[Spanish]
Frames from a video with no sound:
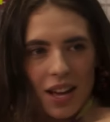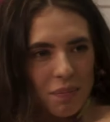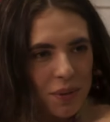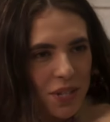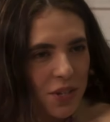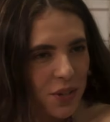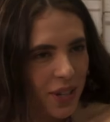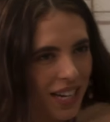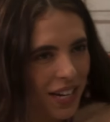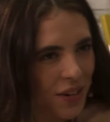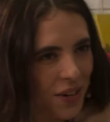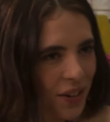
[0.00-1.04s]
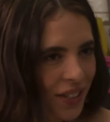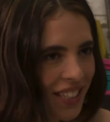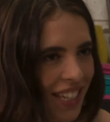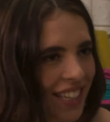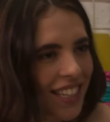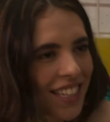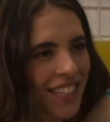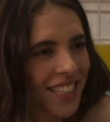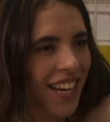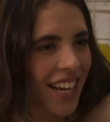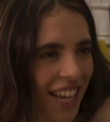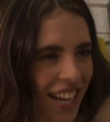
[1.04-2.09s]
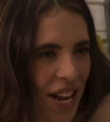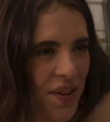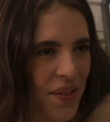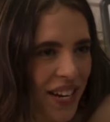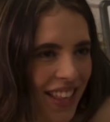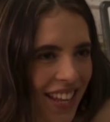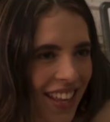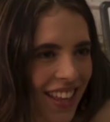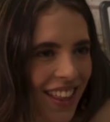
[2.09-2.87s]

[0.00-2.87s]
Pilluelo, ya tienes galana, ¿verdad?